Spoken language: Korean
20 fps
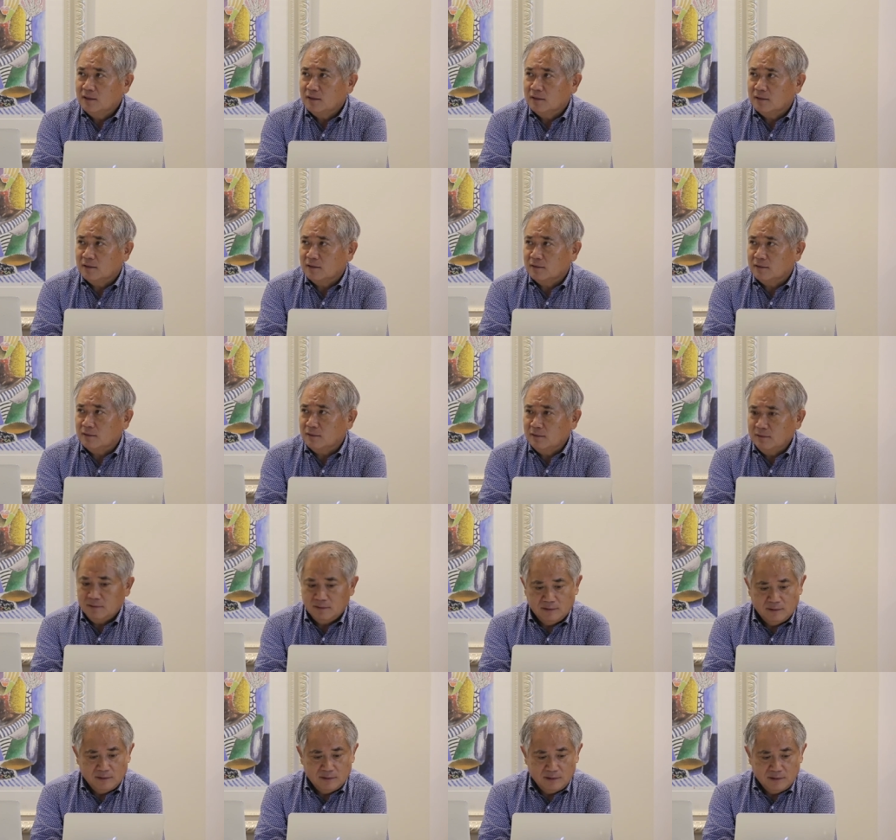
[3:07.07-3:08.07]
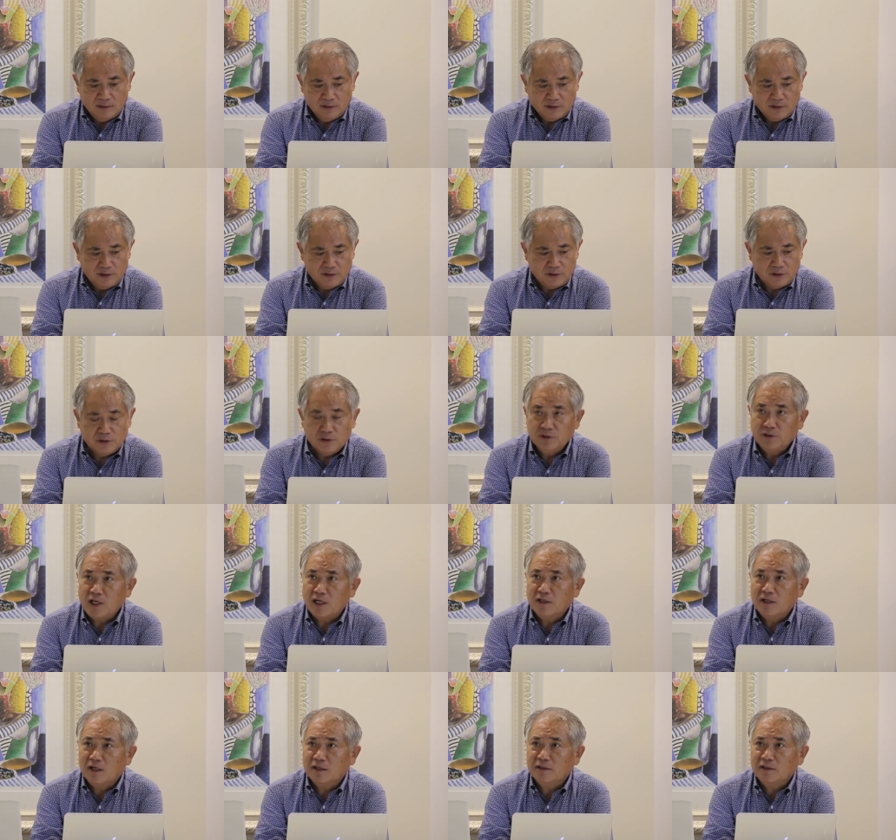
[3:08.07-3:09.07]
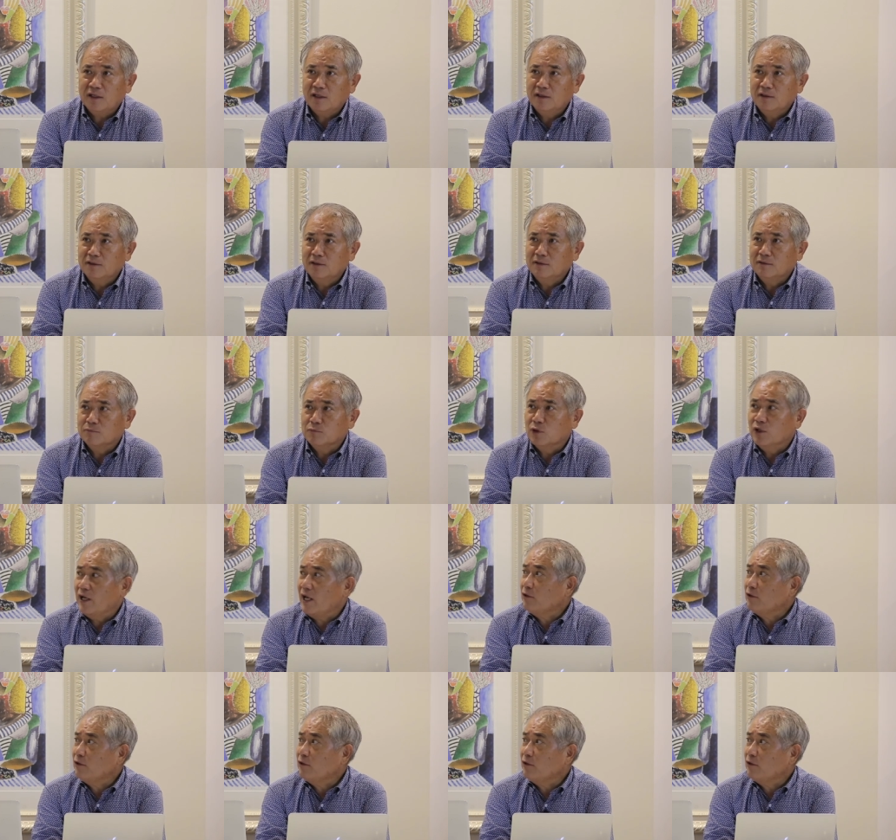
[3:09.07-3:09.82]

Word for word: 어, 그래서 그 4단계는 뭐